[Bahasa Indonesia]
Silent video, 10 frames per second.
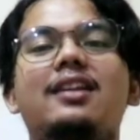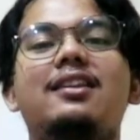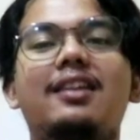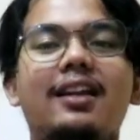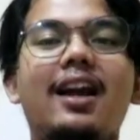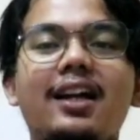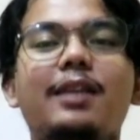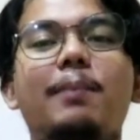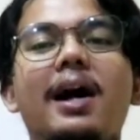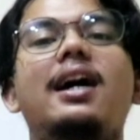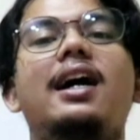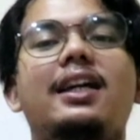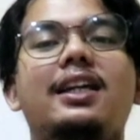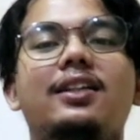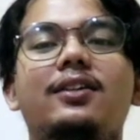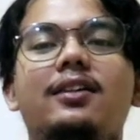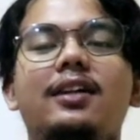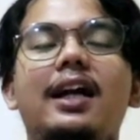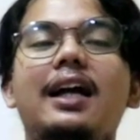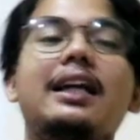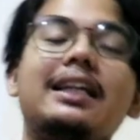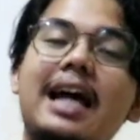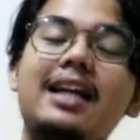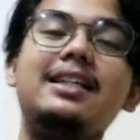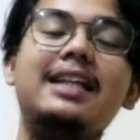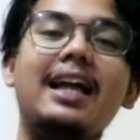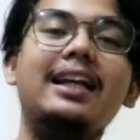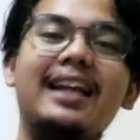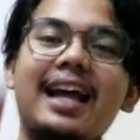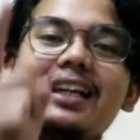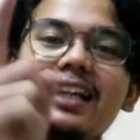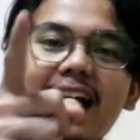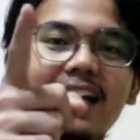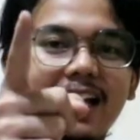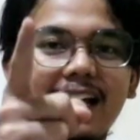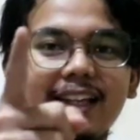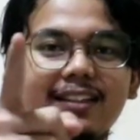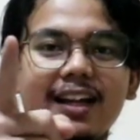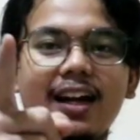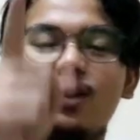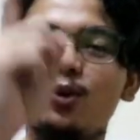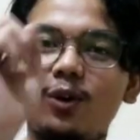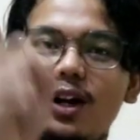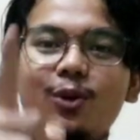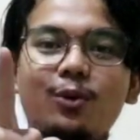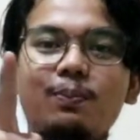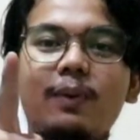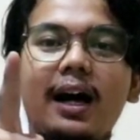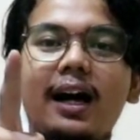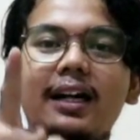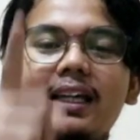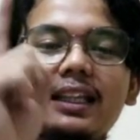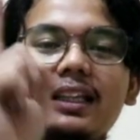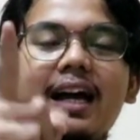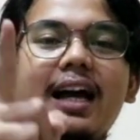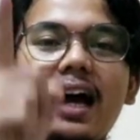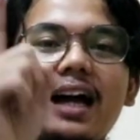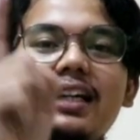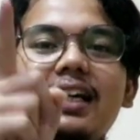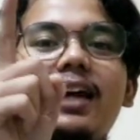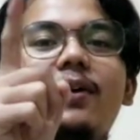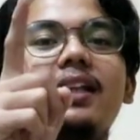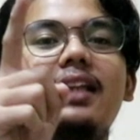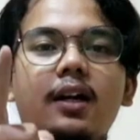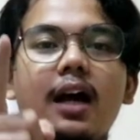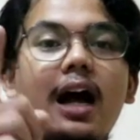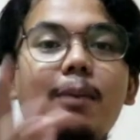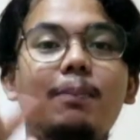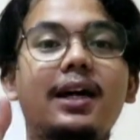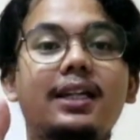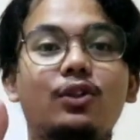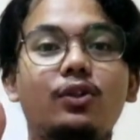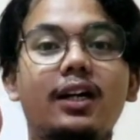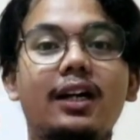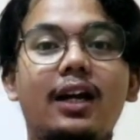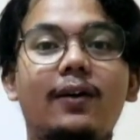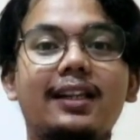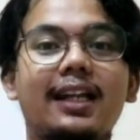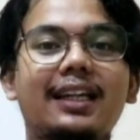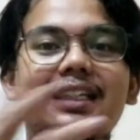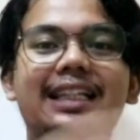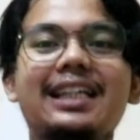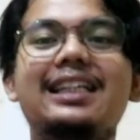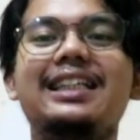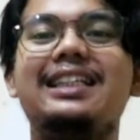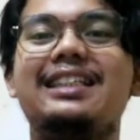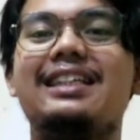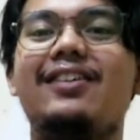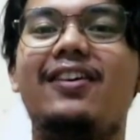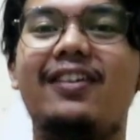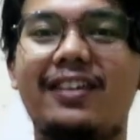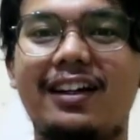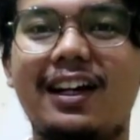setelah dipakai gitu dan dan dan dan ya guys ya gua lupa kita ada yang kelewatan apa itu yang kelewatan ini cok